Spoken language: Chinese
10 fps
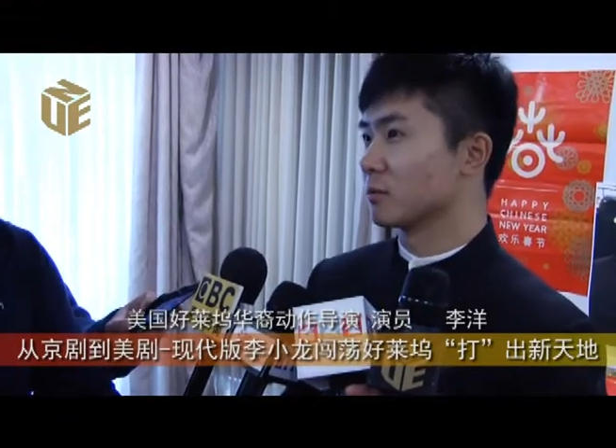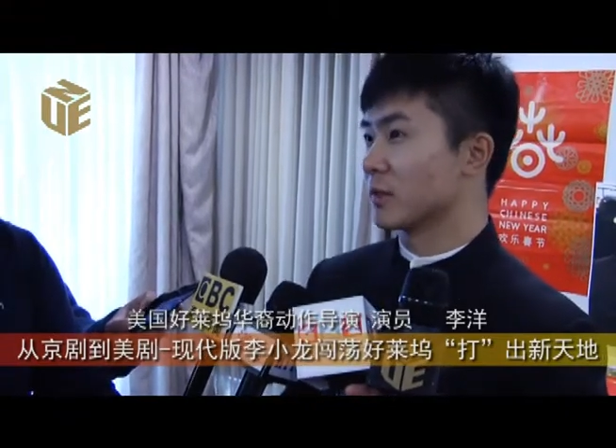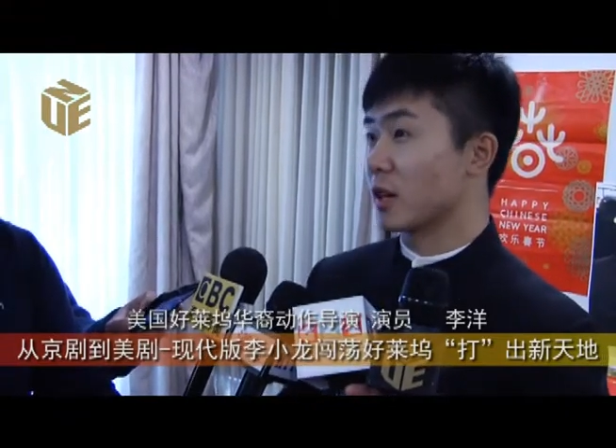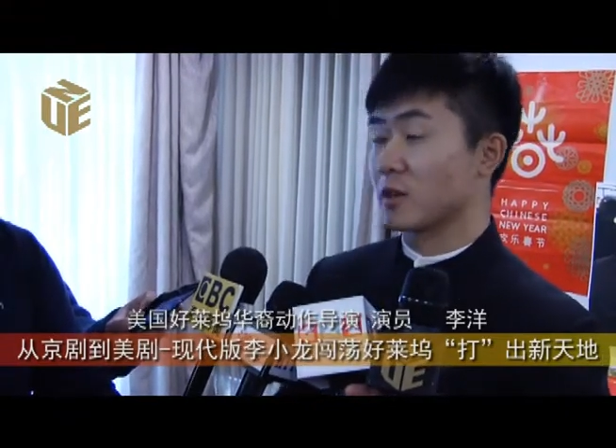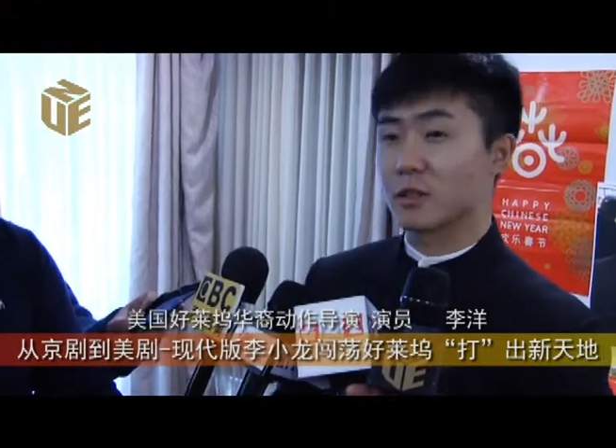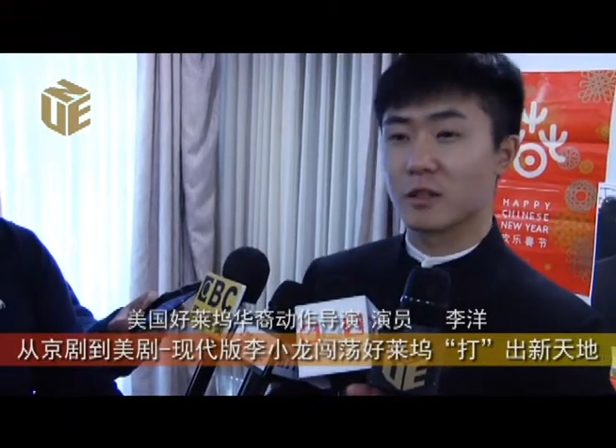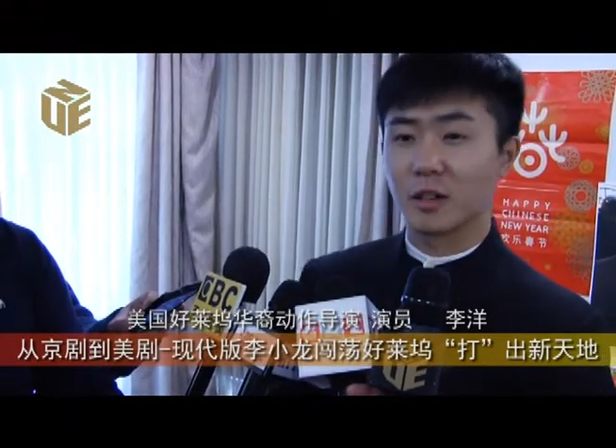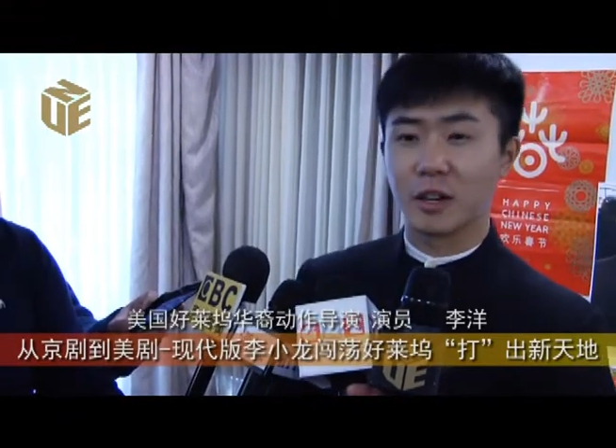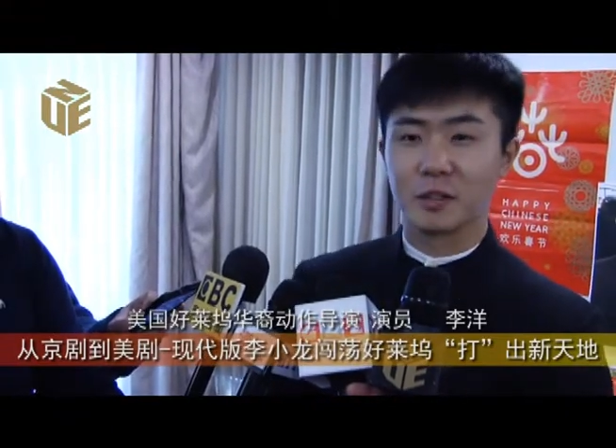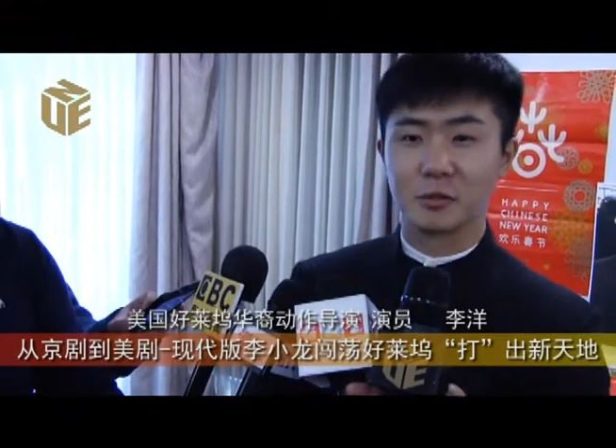也
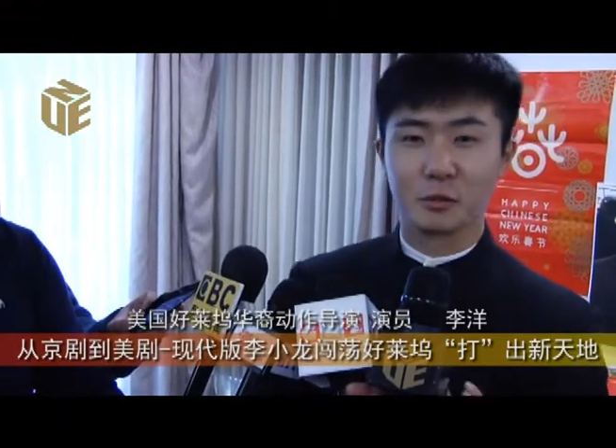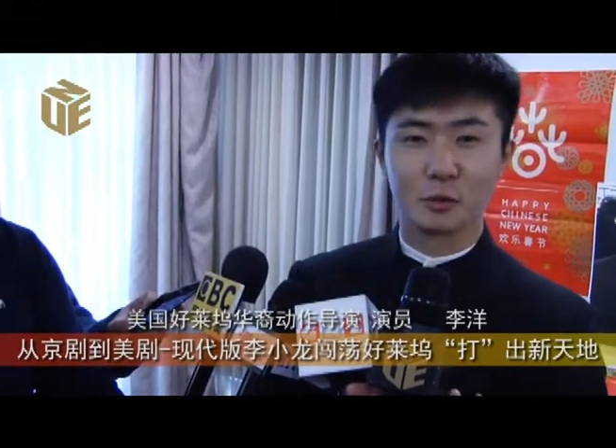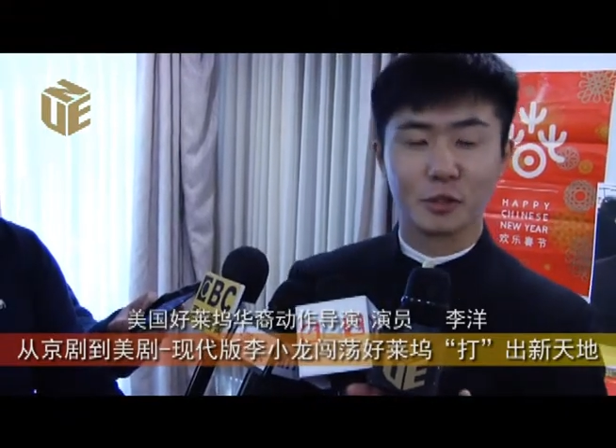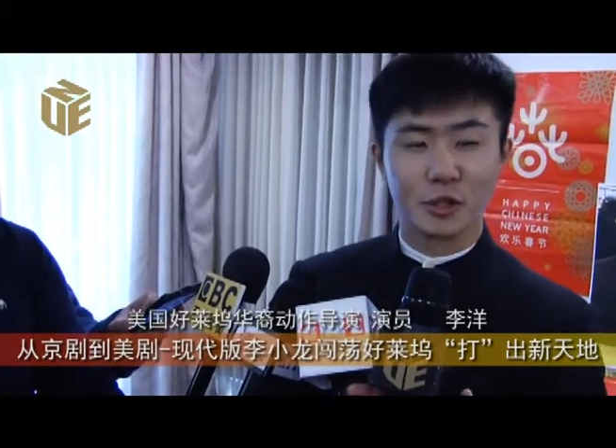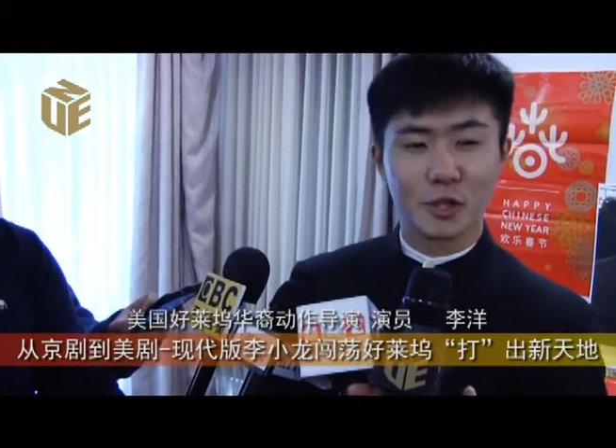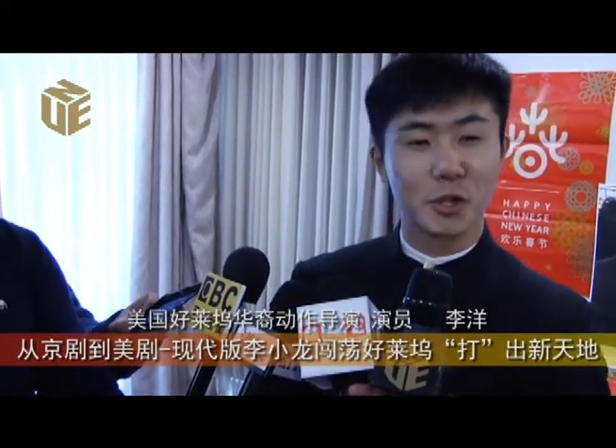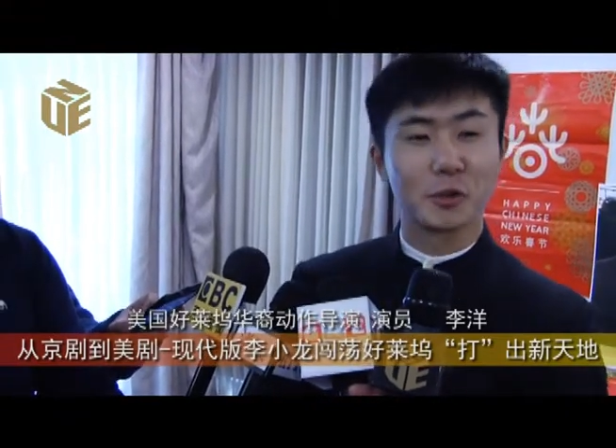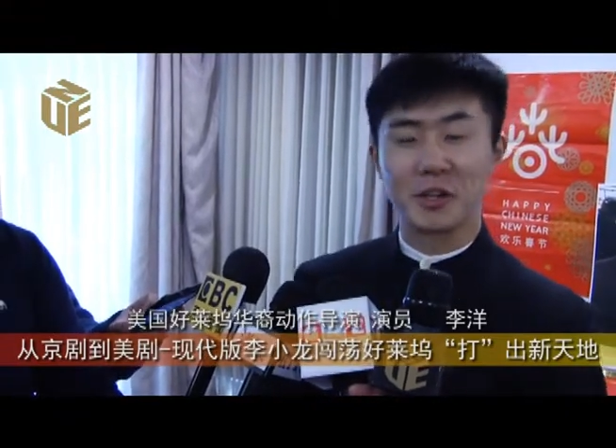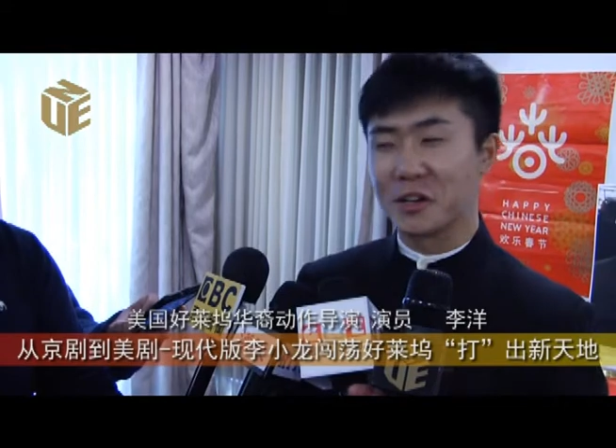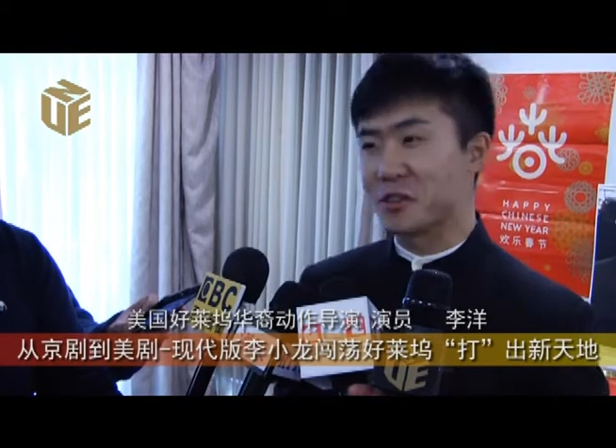是很多社
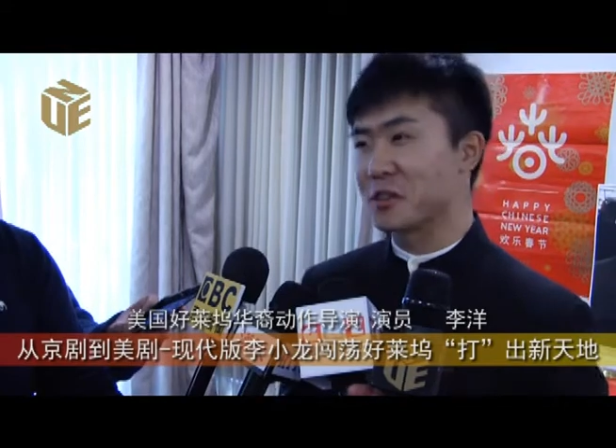会人